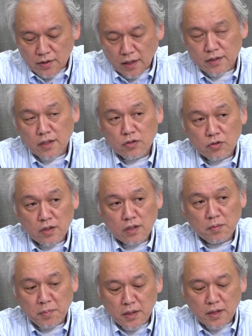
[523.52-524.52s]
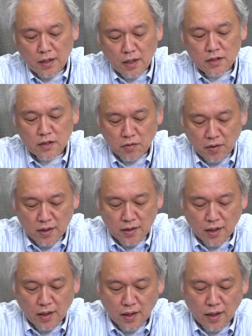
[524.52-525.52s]
30と30ミリに関しては
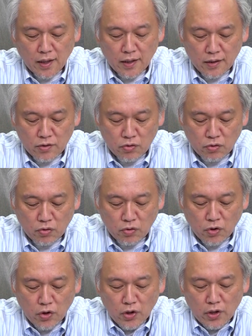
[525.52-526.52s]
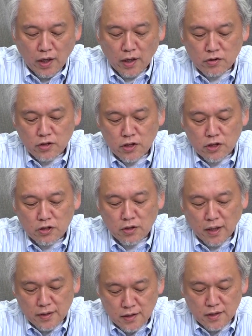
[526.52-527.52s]
だから、えっと
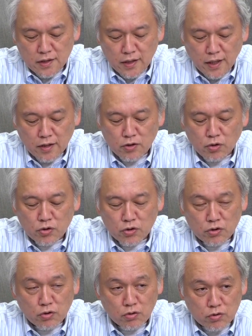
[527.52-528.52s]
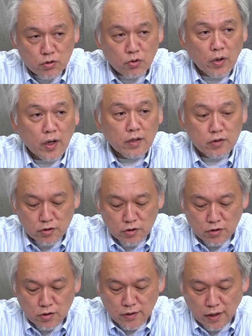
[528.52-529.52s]

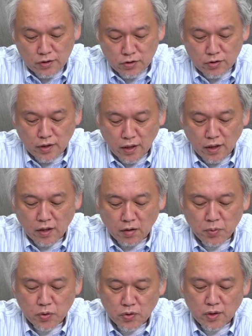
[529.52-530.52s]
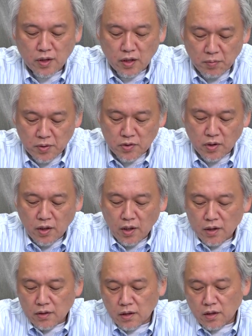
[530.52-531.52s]
128256510と3種類から選ぶことができます、うんうん
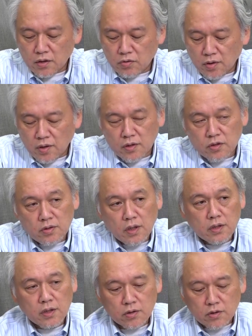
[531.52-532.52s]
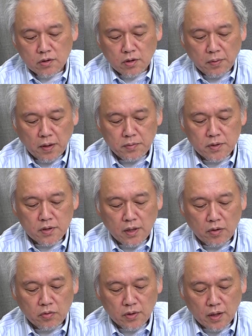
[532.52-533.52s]
はい、でネットワークは従来に引き続いて 5G
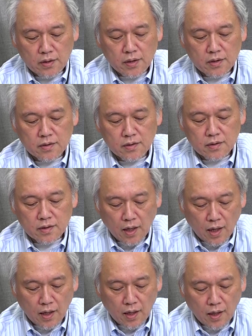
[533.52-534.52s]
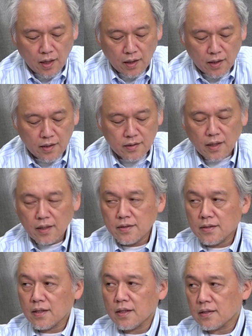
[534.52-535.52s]
対応なんですが期待
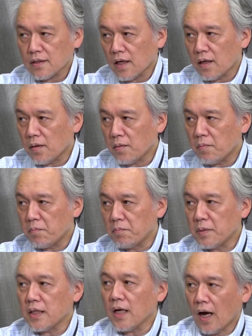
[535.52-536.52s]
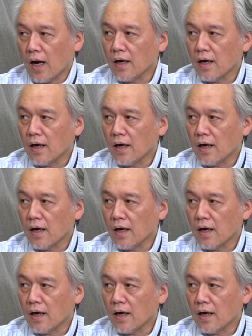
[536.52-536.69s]
されたミリ波